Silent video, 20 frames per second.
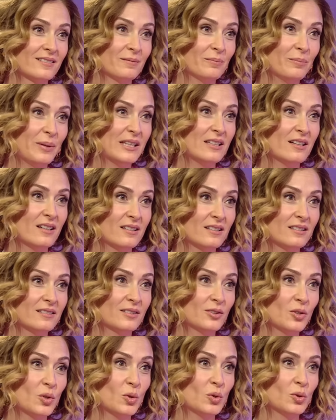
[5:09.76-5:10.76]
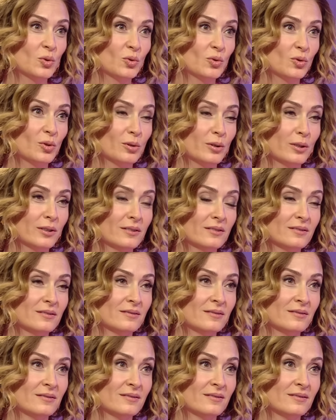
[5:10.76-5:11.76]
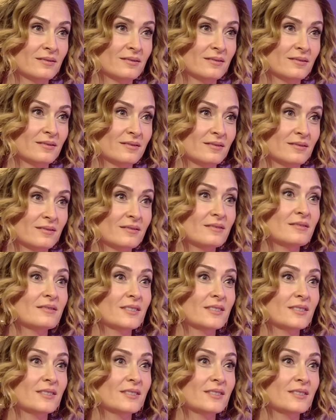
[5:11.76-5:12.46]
Beni aradın görüntülü. İnfluenza pozitif.